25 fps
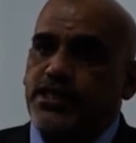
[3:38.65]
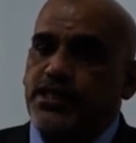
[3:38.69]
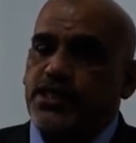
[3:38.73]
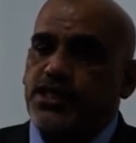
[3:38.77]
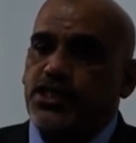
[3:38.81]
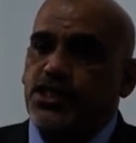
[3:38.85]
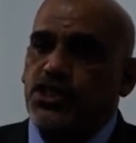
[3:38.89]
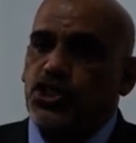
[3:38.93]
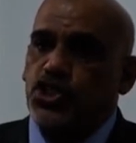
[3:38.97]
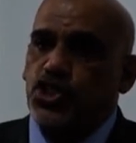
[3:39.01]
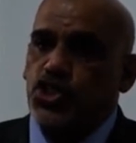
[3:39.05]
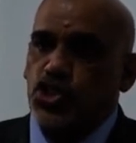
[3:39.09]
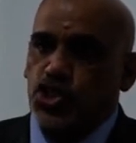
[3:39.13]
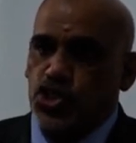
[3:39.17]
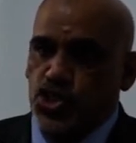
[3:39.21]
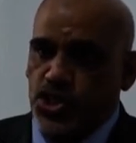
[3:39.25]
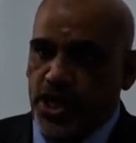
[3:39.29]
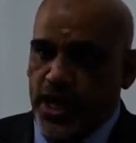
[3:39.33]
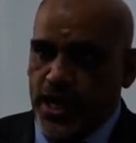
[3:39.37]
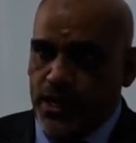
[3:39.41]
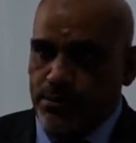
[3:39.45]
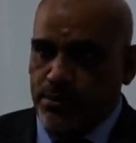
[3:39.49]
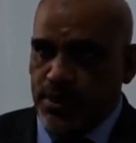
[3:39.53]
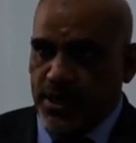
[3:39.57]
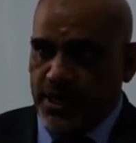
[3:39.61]

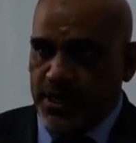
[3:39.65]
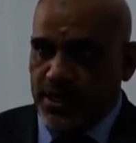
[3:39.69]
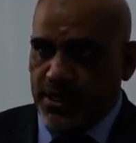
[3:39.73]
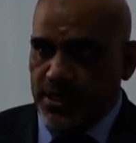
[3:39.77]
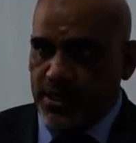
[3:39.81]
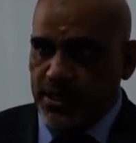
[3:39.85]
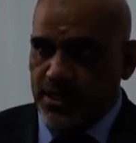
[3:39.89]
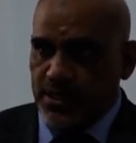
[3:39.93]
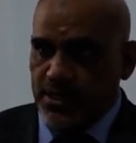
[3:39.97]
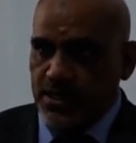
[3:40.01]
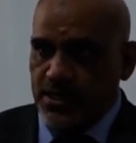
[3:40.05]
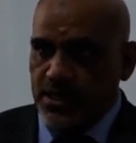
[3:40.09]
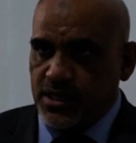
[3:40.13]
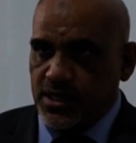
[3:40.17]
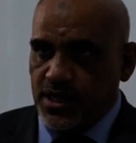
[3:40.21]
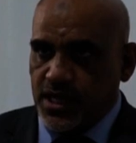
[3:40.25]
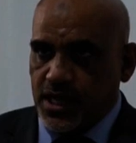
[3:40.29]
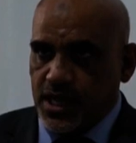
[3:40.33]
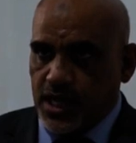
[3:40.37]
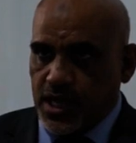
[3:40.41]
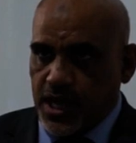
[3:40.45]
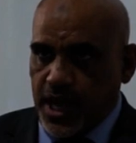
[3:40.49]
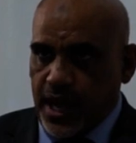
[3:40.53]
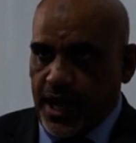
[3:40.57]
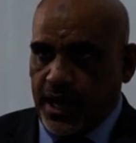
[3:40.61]
لإنشاء بنك
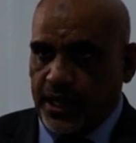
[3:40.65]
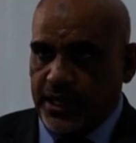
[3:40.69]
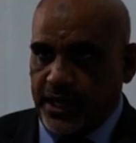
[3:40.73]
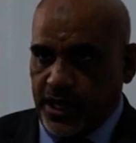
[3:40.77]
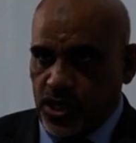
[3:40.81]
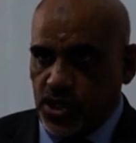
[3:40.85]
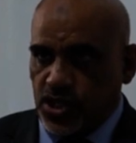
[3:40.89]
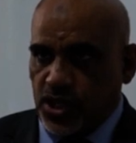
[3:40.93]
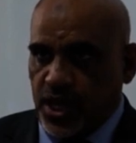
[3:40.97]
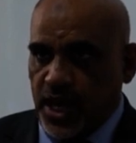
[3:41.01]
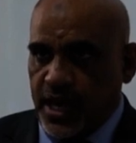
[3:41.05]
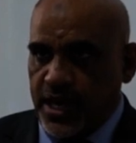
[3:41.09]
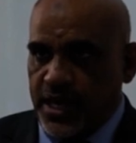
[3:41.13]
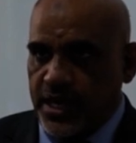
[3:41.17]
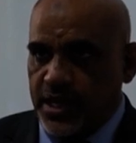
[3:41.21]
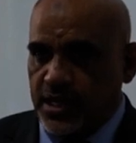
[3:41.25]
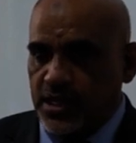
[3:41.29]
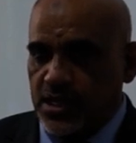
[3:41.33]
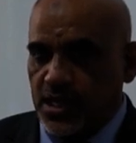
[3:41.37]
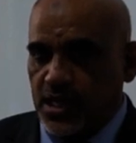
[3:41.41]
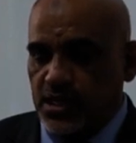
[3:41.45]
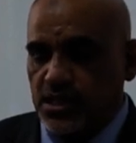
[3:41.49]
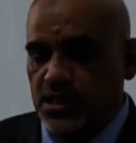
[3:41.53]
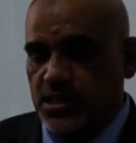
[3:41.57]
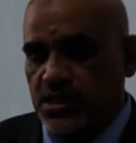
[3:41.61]
أخذ
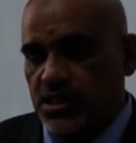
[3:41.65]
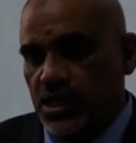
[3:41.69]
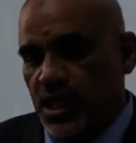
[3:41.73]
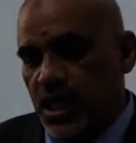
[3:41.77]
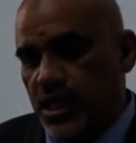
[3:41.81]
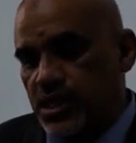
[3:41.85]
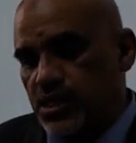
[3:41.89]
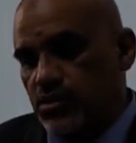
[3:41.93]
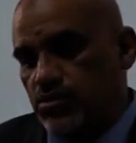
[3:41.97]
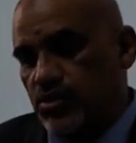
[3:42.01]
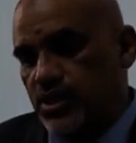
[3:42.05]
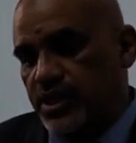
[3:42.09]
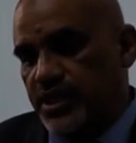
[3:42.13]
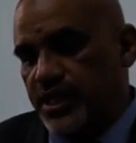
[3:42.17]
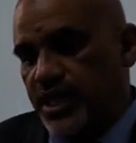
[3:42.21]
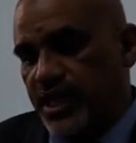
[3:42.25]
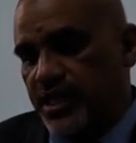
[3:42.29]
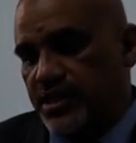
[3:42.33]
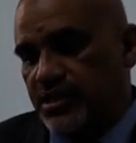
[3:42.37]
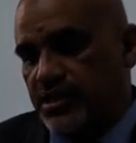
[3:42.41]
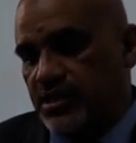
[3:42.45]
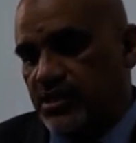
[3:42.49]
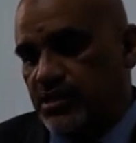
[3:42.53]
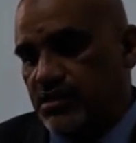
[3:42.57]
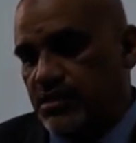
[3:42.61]
إجراءين الإجراء الأول
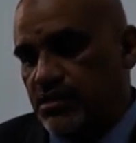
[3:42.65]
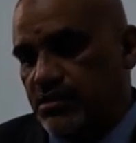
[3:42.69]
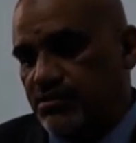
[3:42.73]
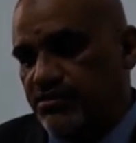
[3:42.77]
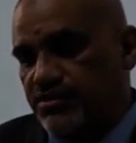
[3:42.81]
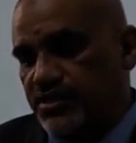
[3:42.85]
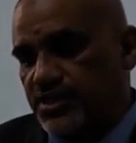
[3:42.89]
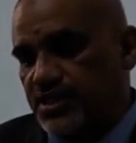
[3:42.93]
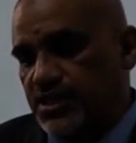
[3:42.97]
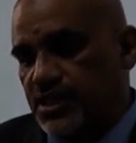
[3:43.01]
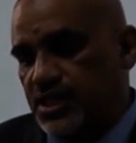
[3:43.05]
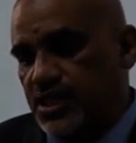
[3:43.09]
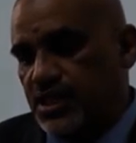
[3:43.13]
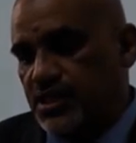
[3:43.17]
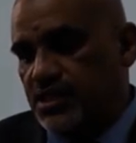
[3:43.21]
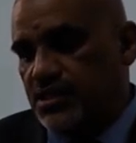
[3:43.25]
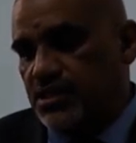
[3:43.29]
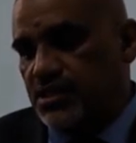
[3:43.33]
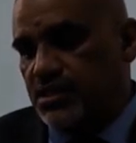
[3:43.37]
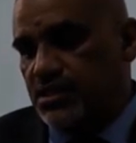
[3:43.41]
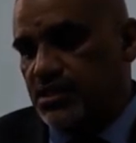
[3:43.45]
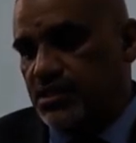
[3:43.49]
كان في سنة